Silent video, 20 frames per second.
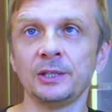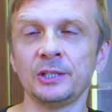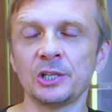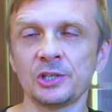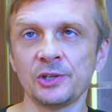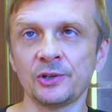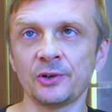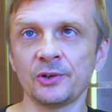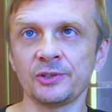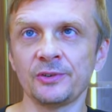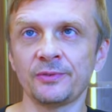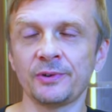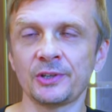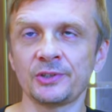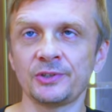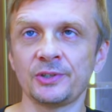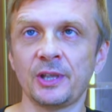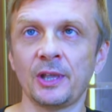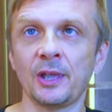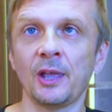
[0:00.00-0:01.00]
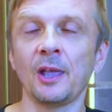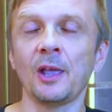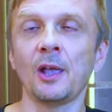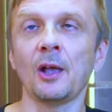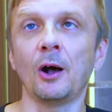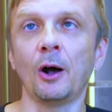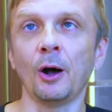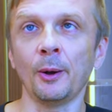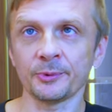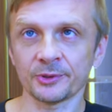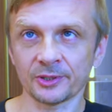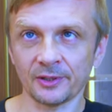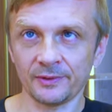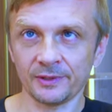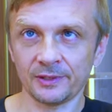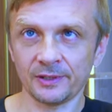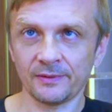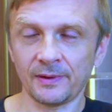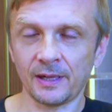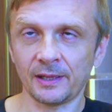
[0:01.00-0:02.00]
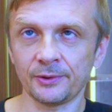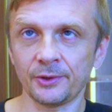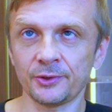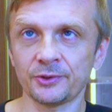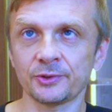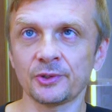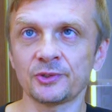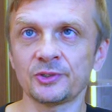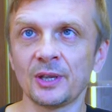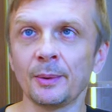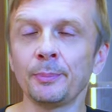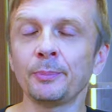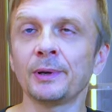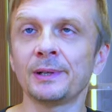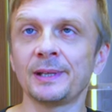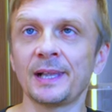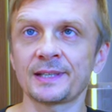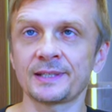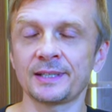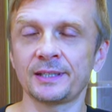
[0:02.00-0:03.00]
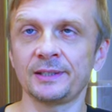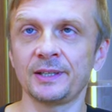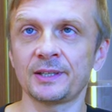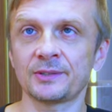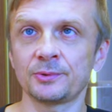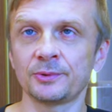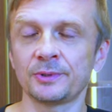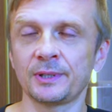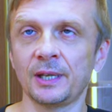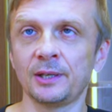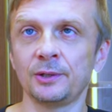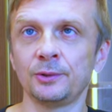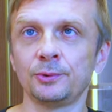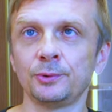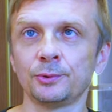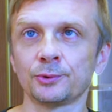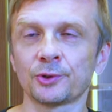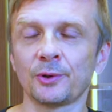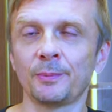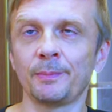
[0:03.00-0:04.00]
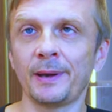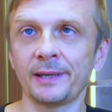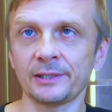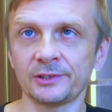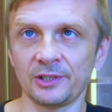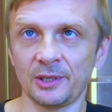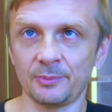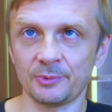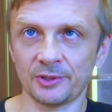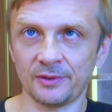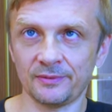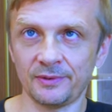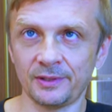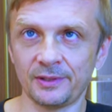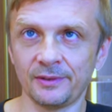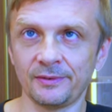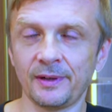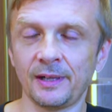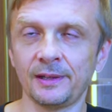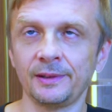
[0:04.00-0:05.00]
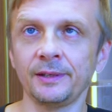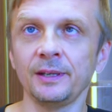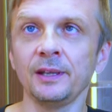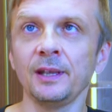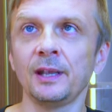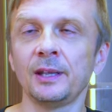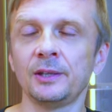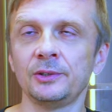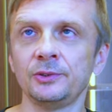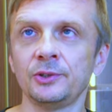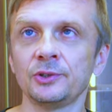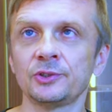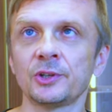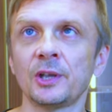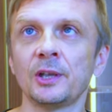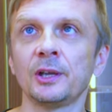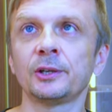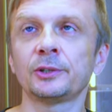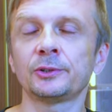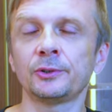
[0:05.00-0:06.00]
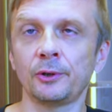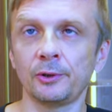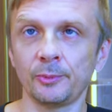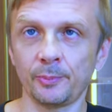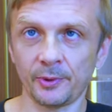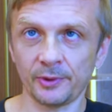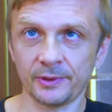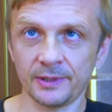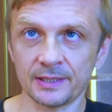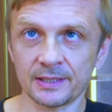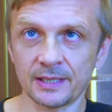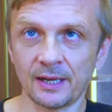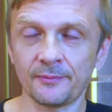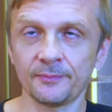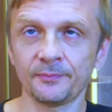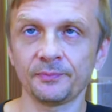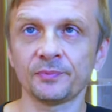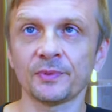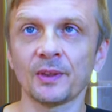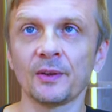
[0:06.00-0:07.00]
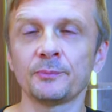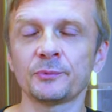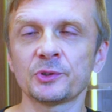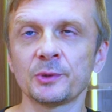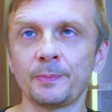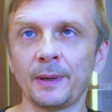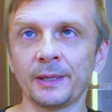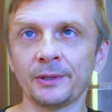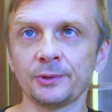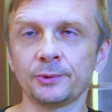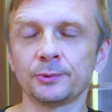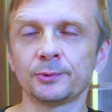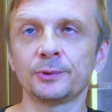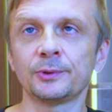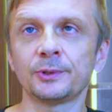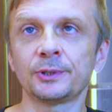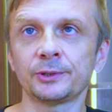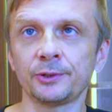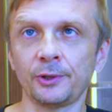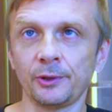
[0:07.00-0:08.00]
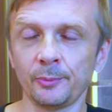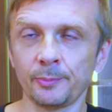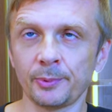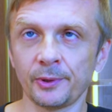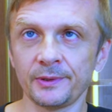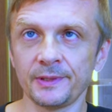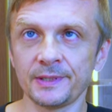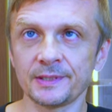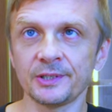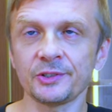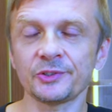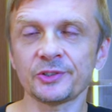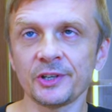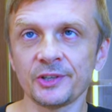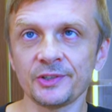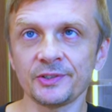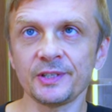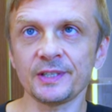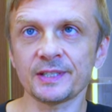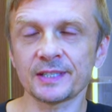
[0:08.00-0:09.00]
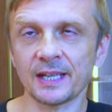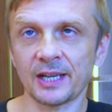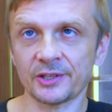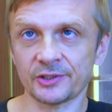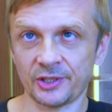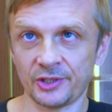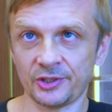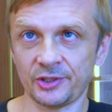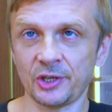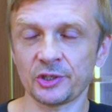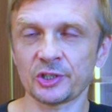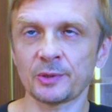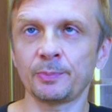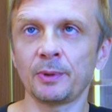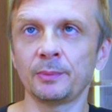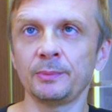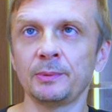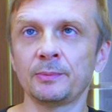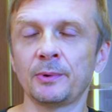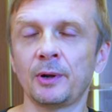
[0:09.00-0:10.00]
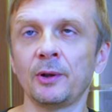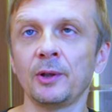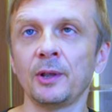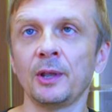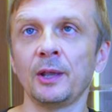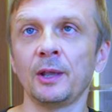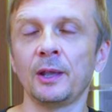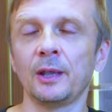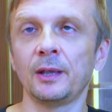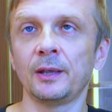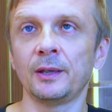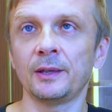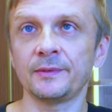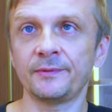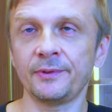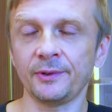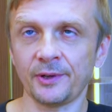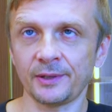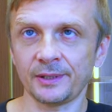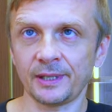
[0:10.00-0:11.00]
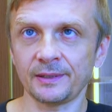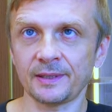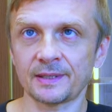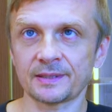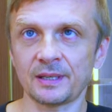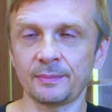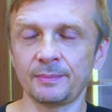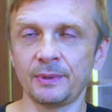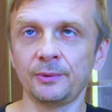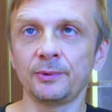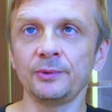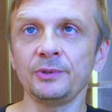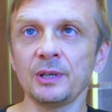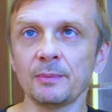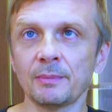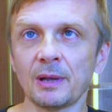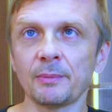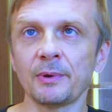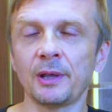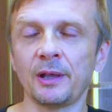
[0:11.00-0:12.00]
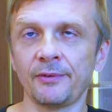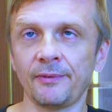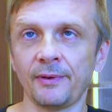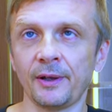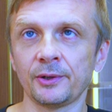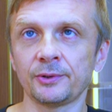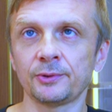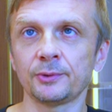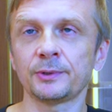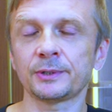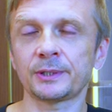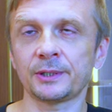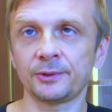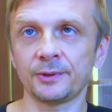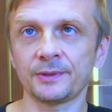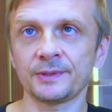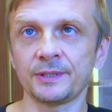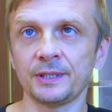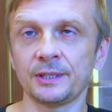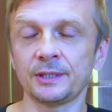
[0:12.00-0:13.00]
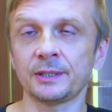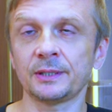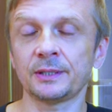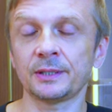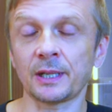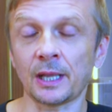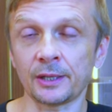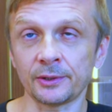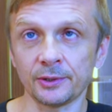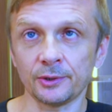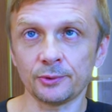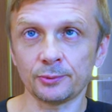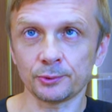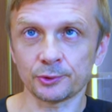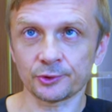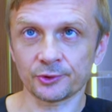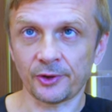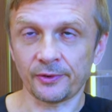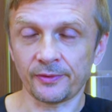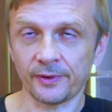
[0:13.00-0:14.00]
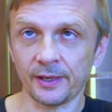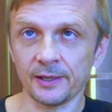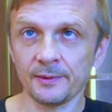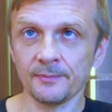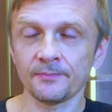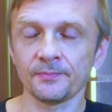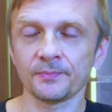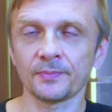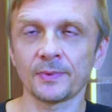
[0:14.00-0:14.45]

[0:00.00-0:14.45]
Jeśli chodzi właśnie o przewidywalność, to ciepły laser jest tutaj dużo bardziej przewidywalny niż kryolipoliza przypadku kryolipolizy częściej zdarza się, że pomimo e, wykonania zabiegu nie mamy efektu redukcji tkanki tłuszczowej.